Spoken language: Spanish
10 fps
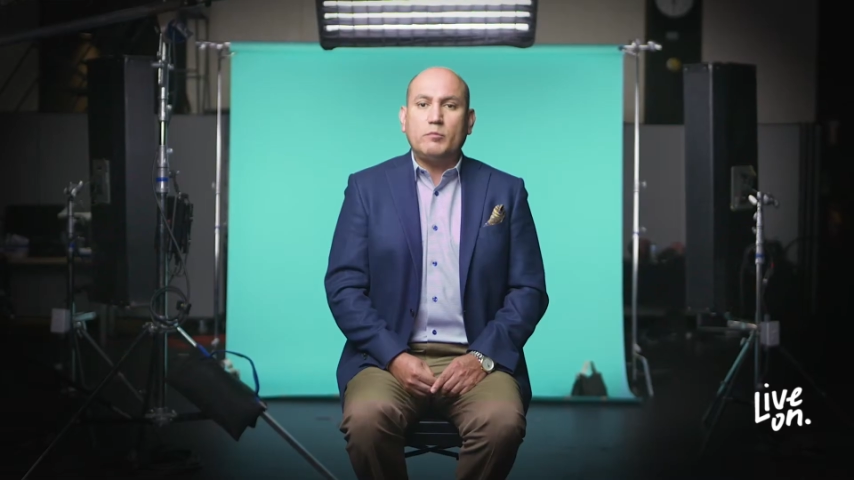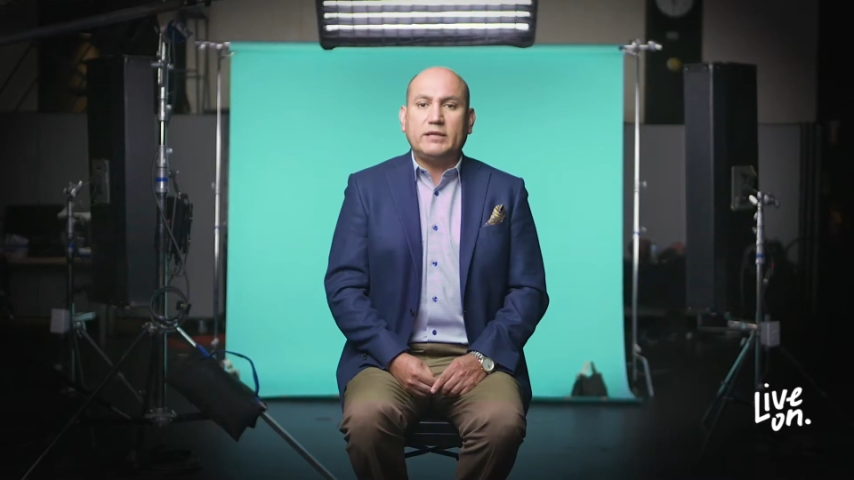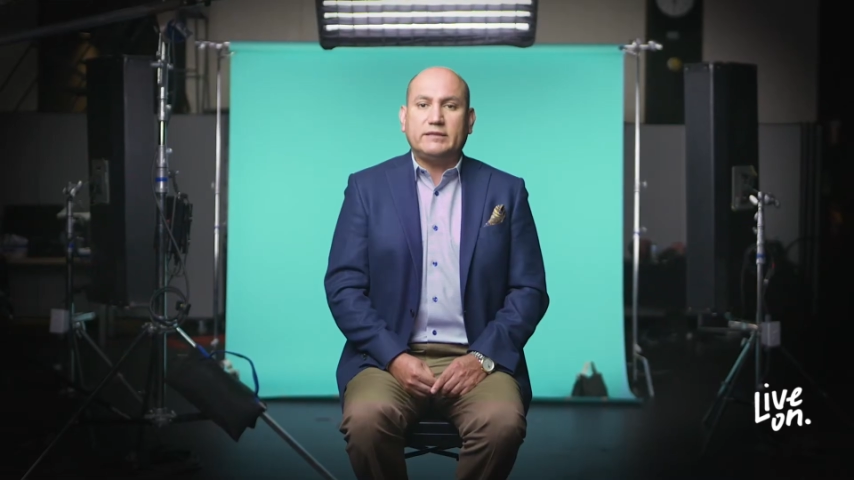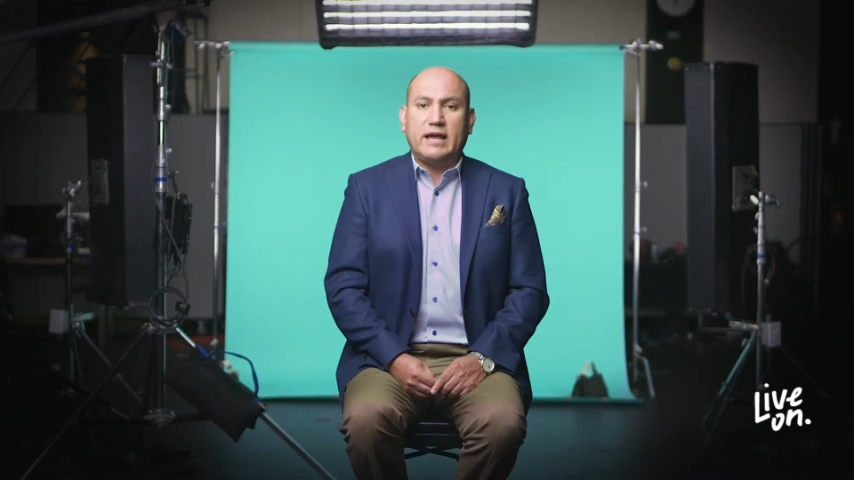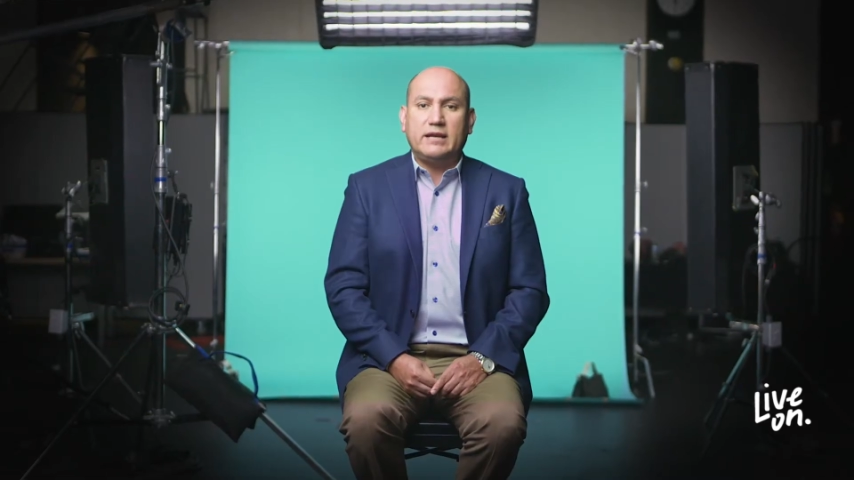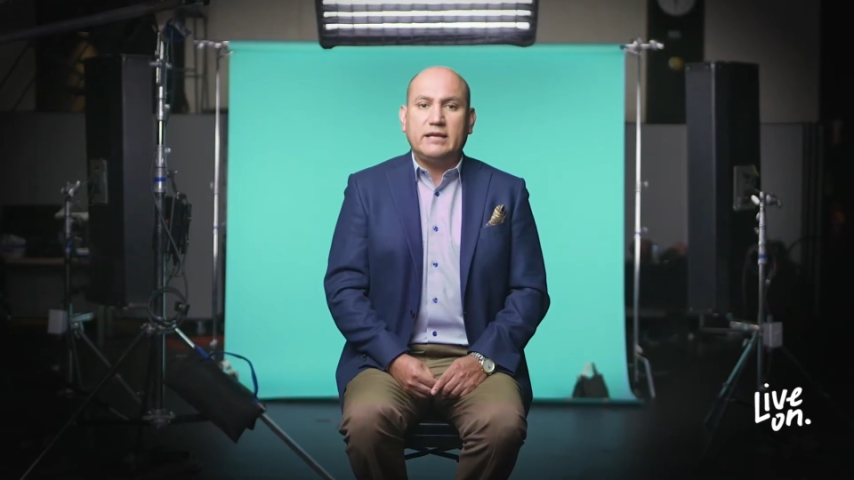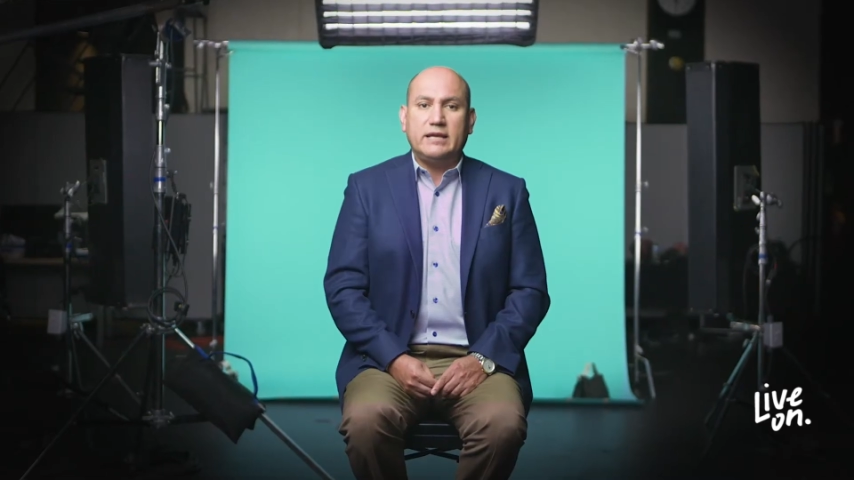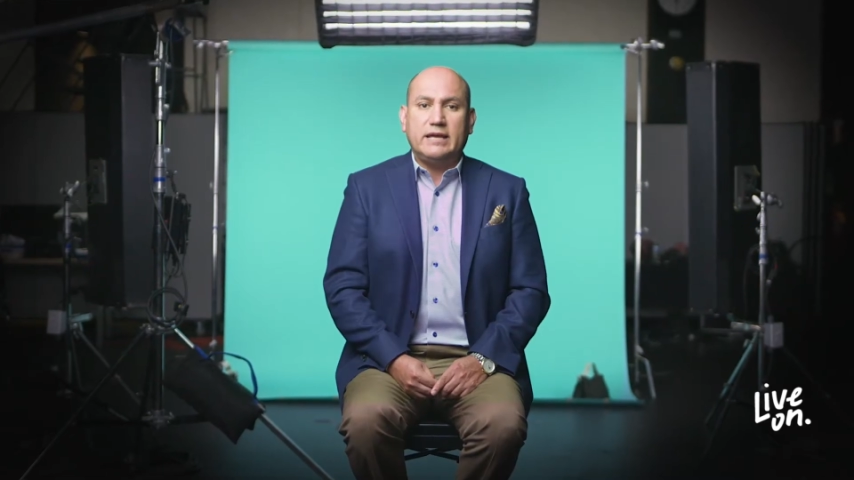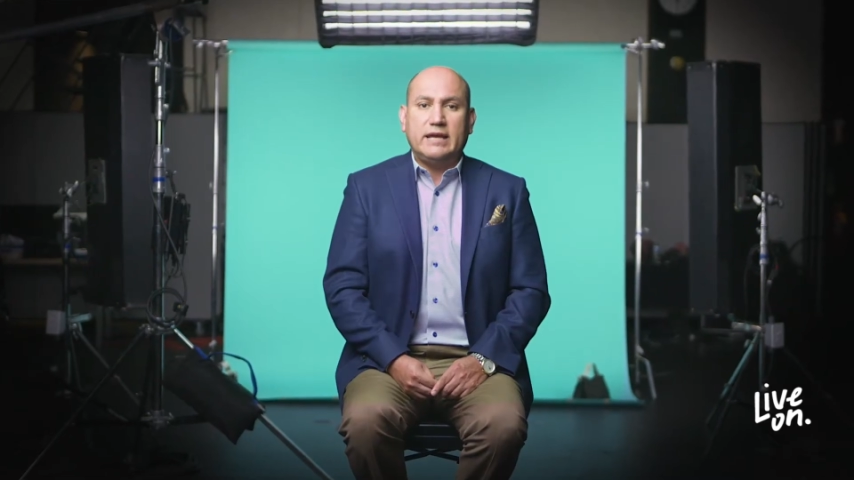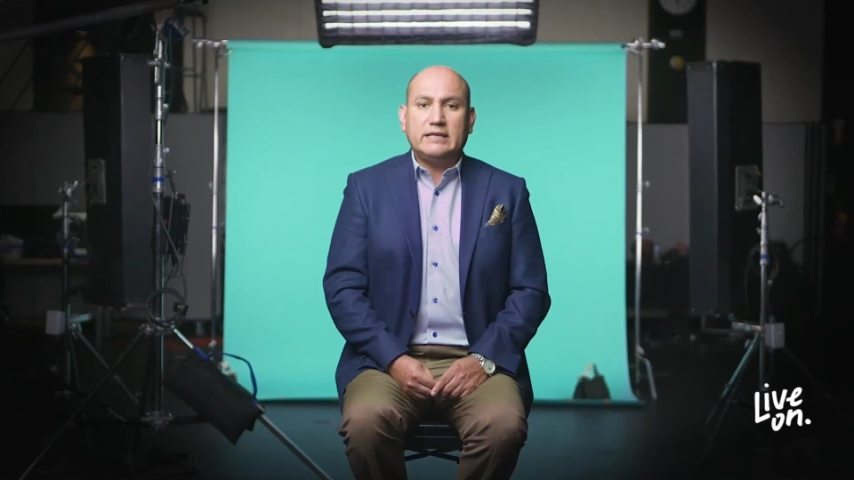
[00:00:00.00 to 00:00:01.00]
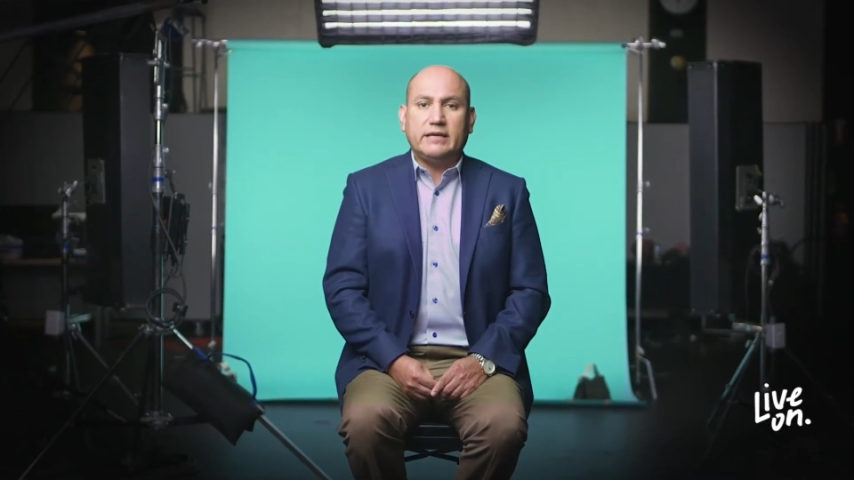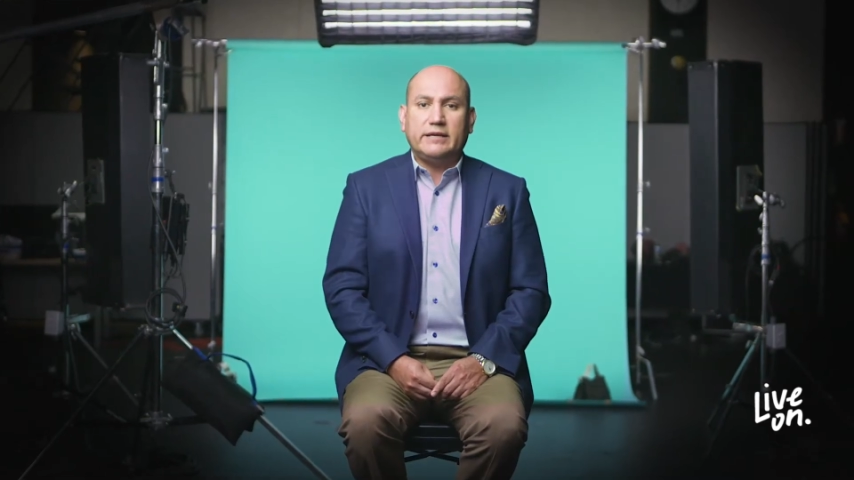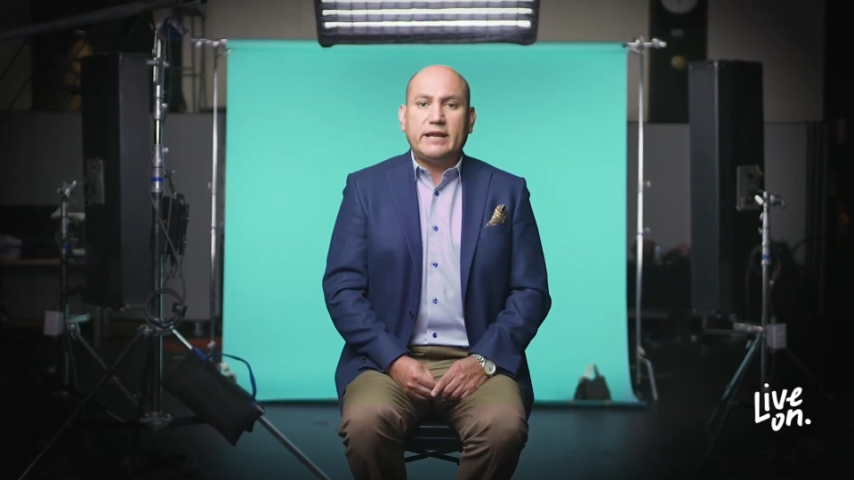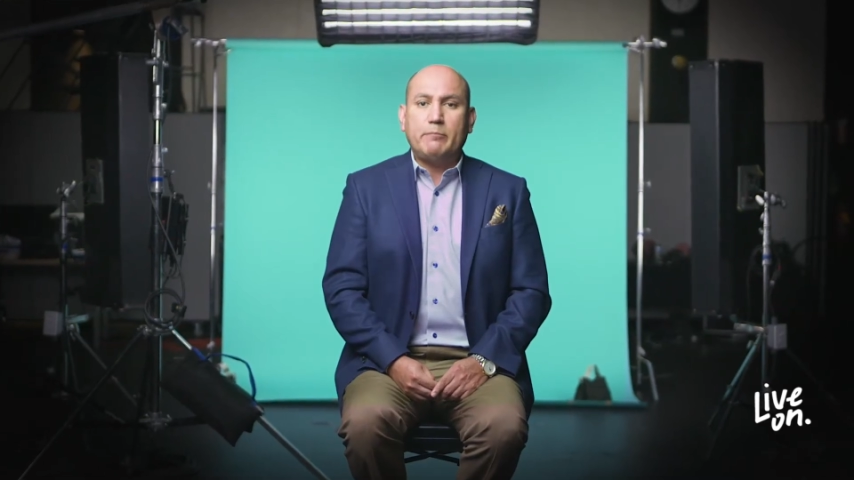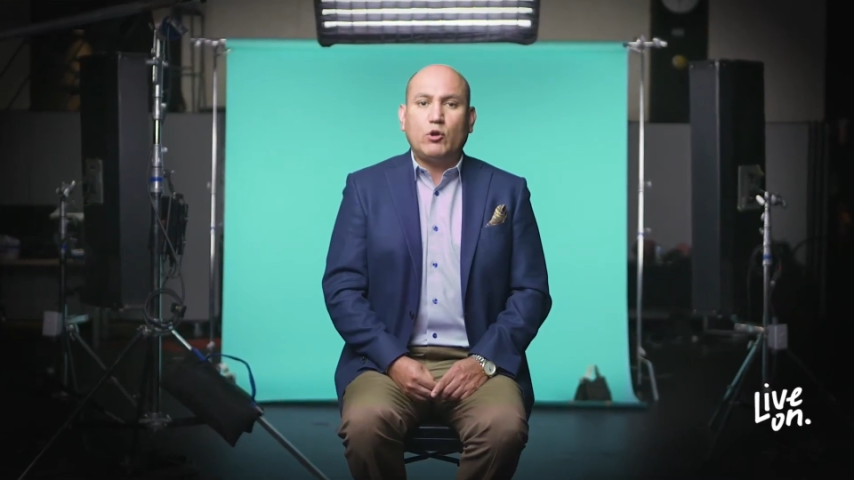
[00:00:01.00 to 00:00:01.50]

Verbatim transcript: mental es de gran